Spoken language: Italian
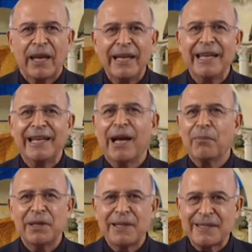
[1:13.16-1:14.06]
I
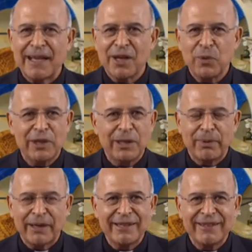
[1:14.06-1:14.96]
legami di sangue e di
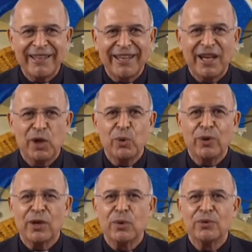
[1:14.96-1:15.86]
parentela
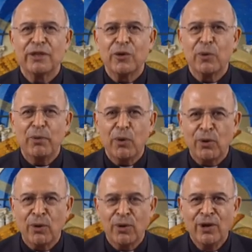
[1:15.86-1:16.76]
ora contano
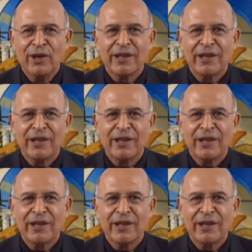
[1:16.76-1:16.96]
poco